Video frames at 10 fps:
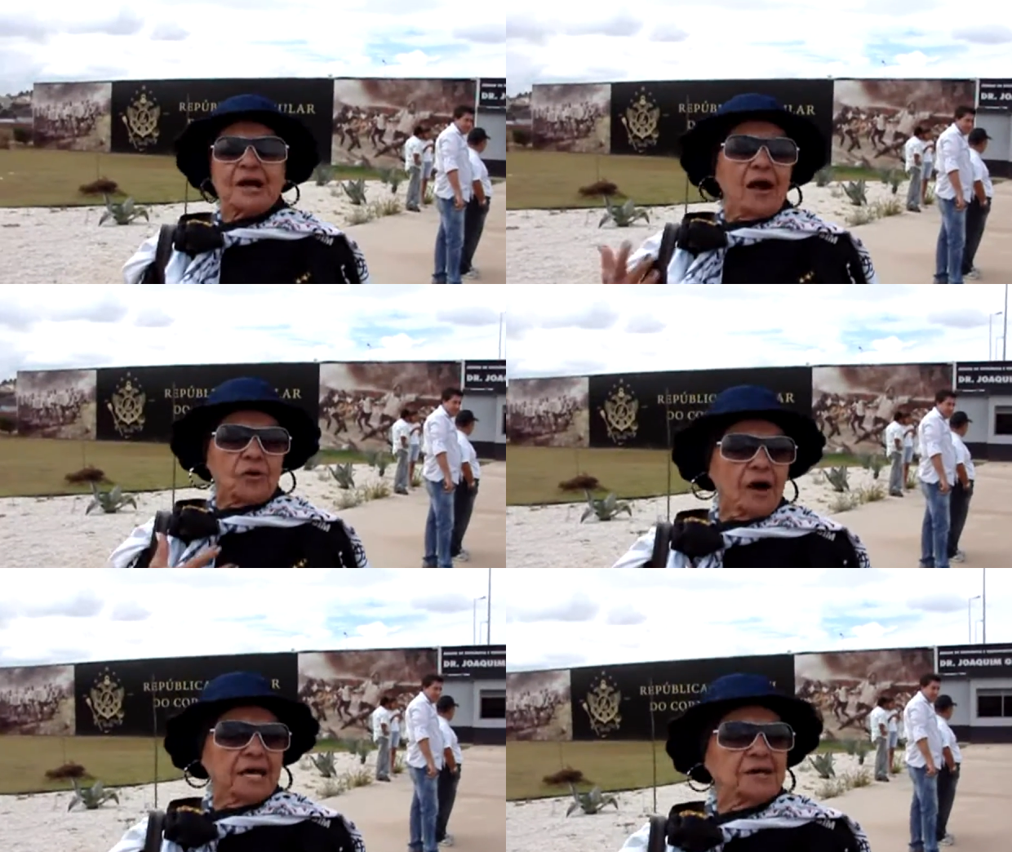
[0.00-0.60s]

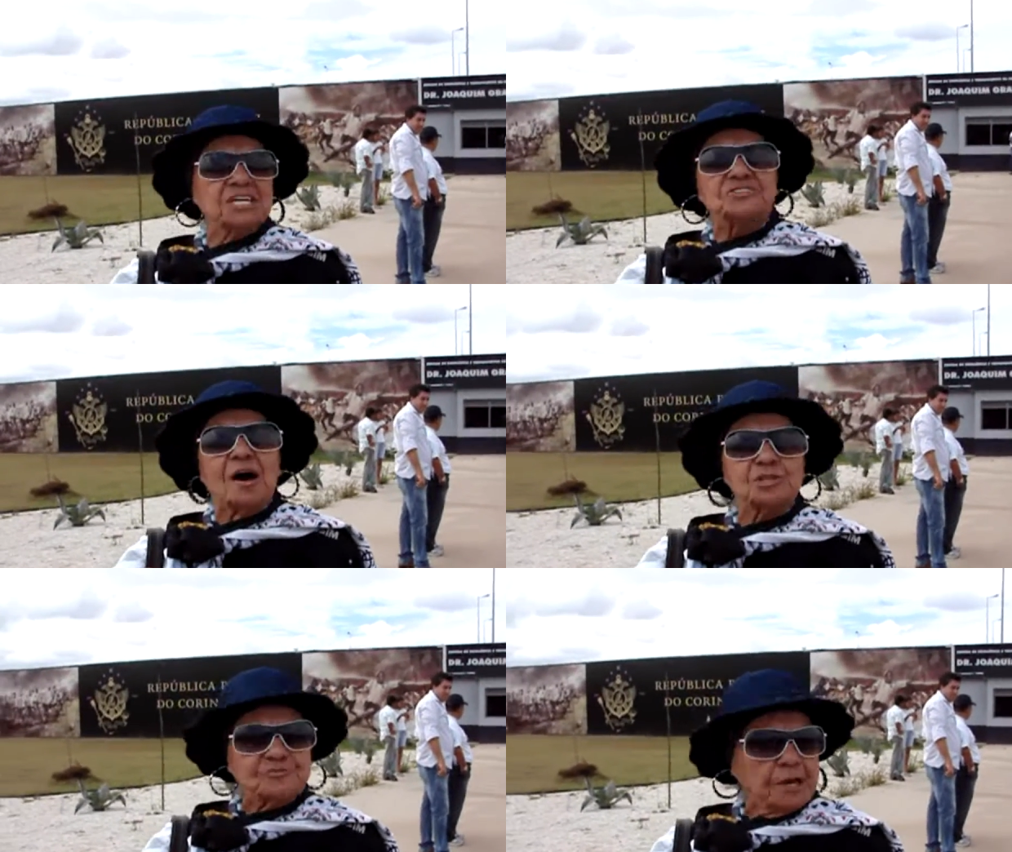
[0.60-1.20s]
agora nós
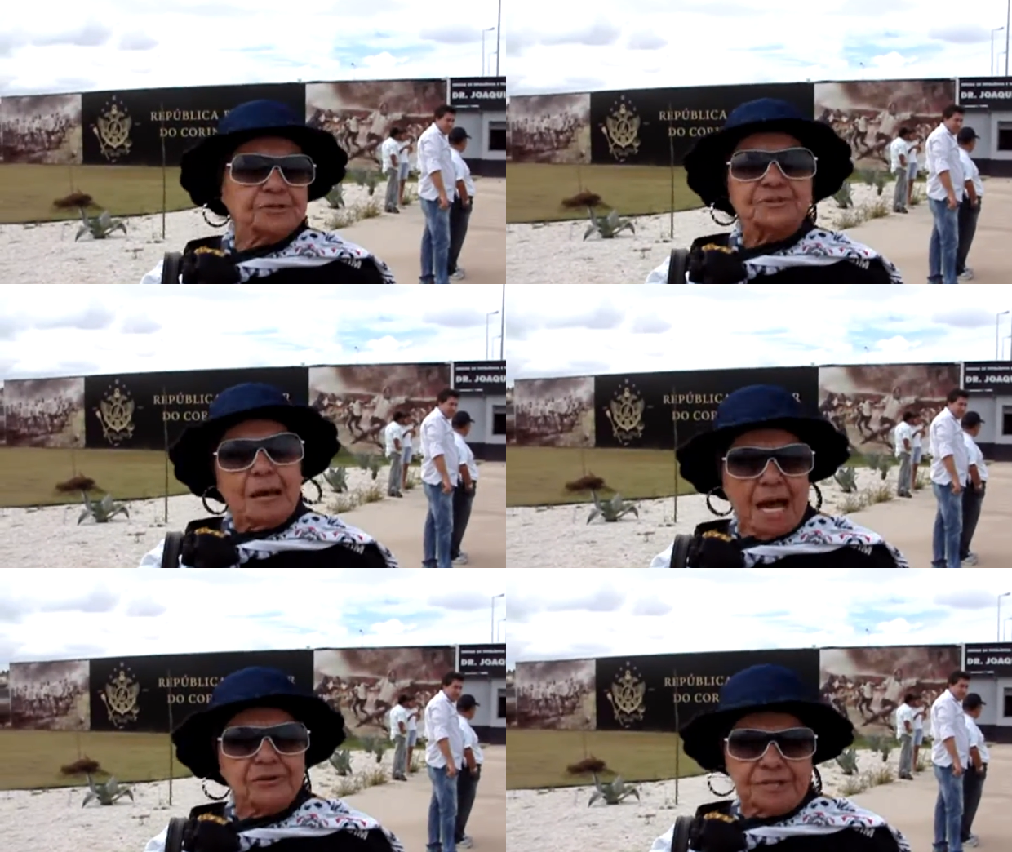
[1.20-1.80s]
vamos ver o
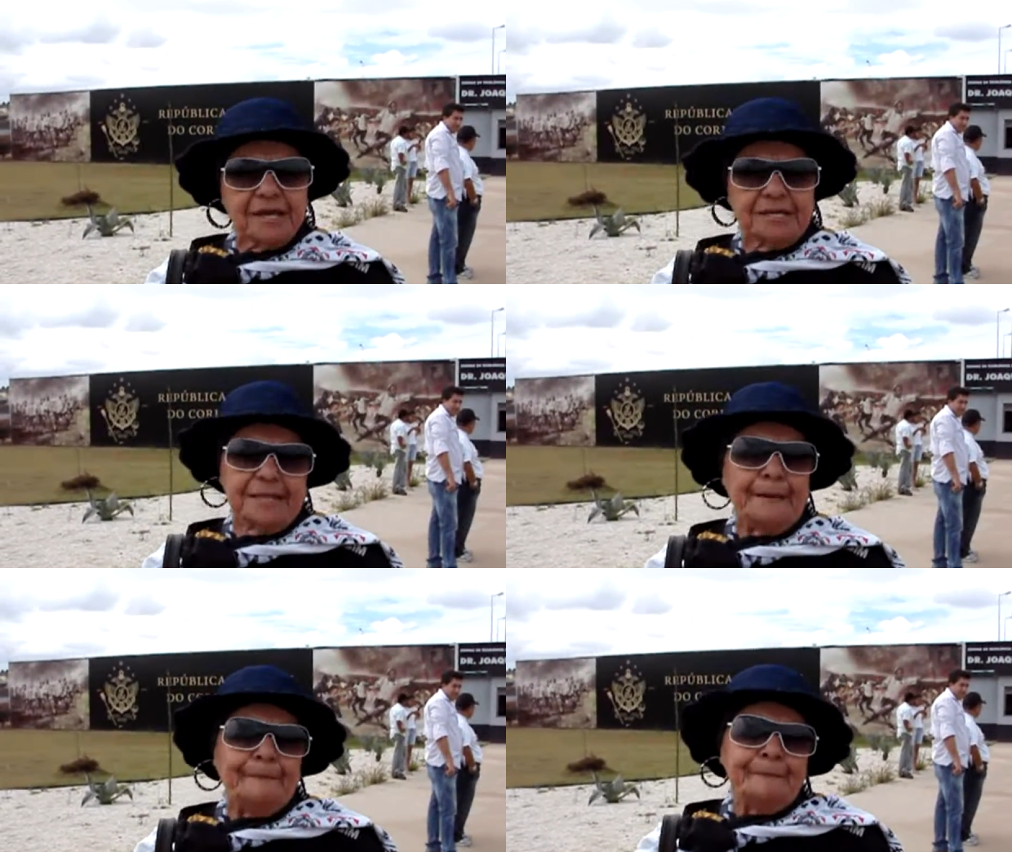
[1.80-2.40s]
trabalho dele,
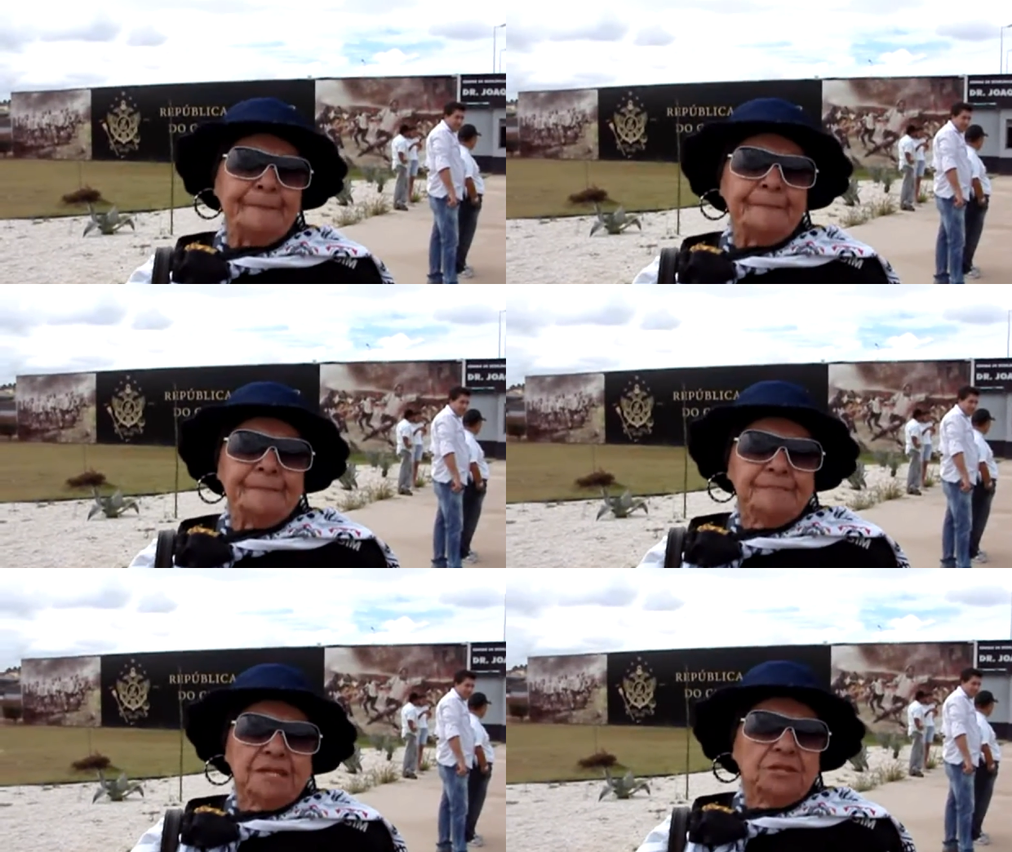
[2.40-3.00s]
né?
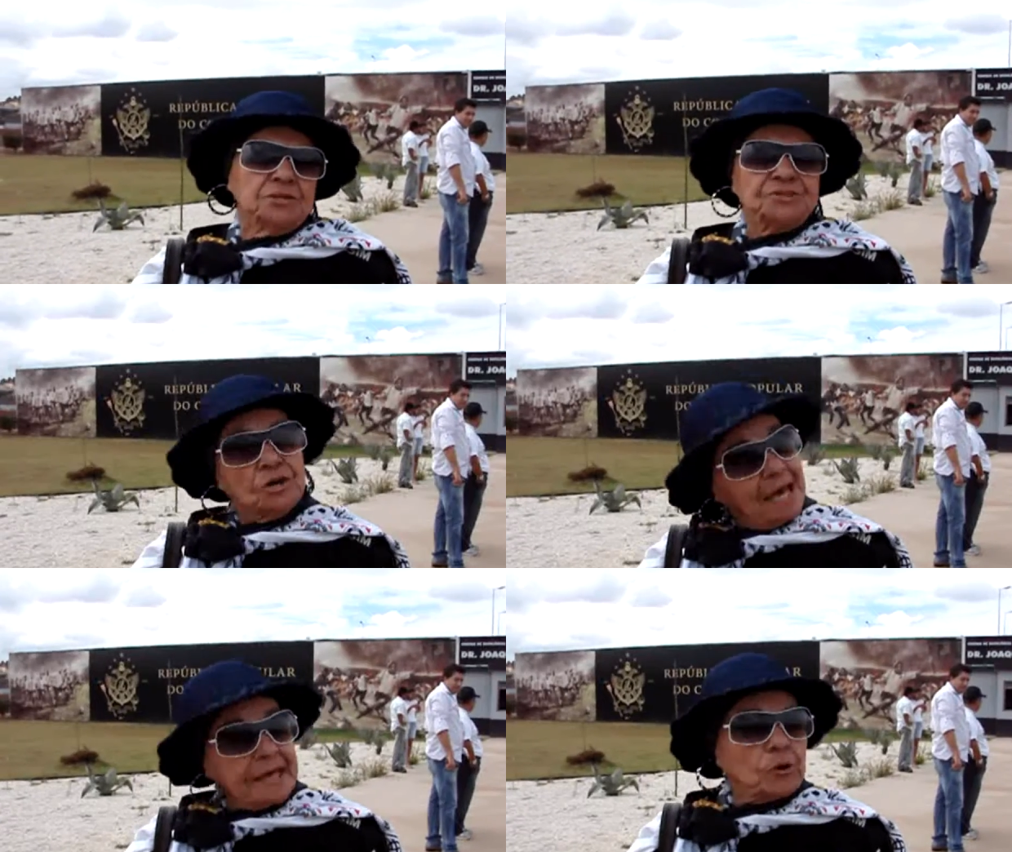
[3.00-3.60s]
Não
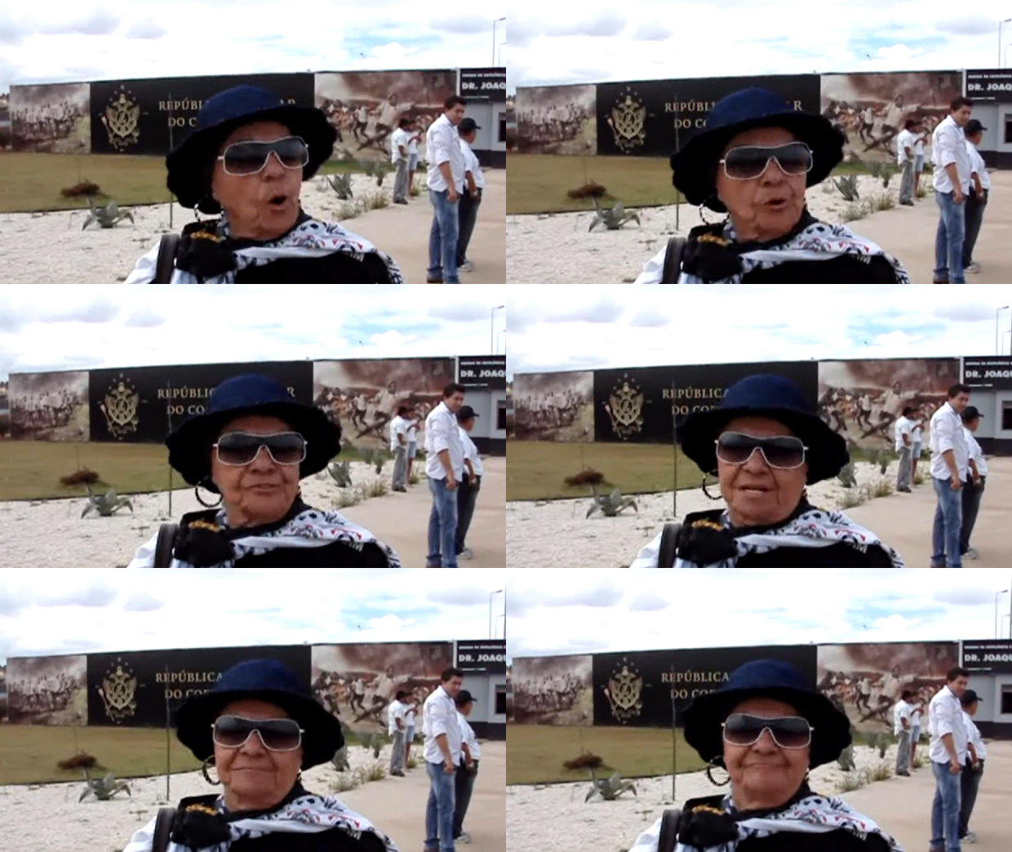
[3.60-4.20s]
tenho nada
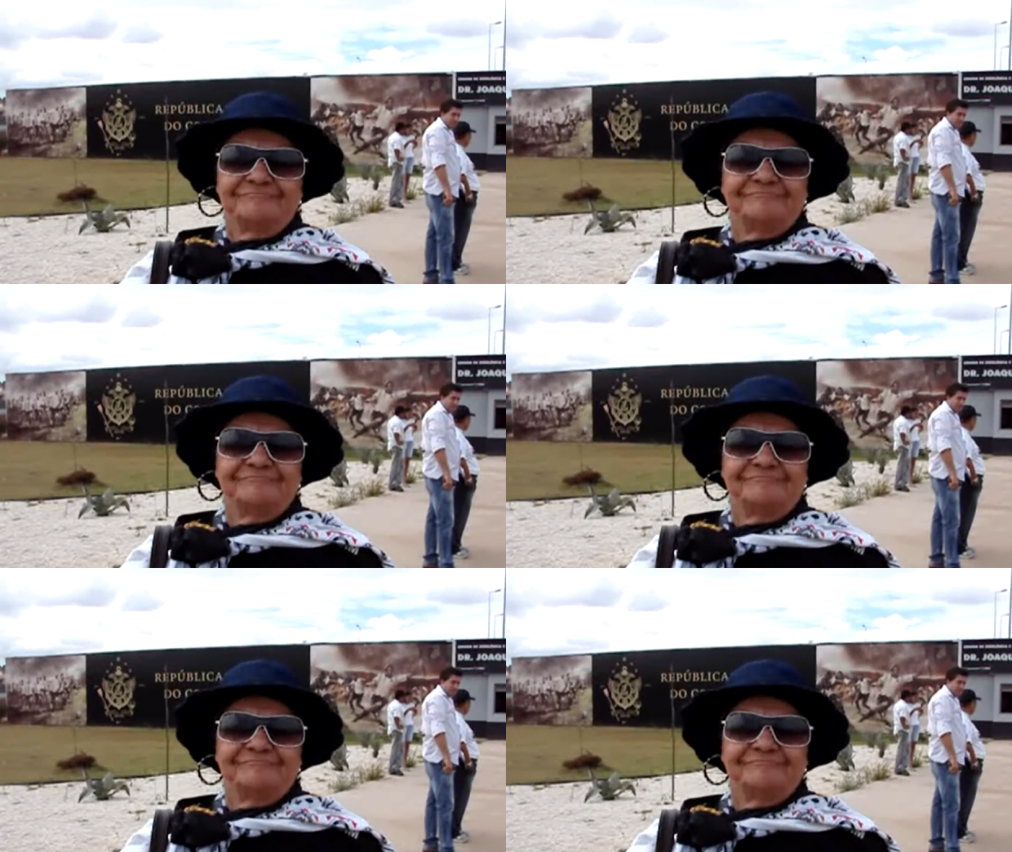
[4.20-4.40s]
contra.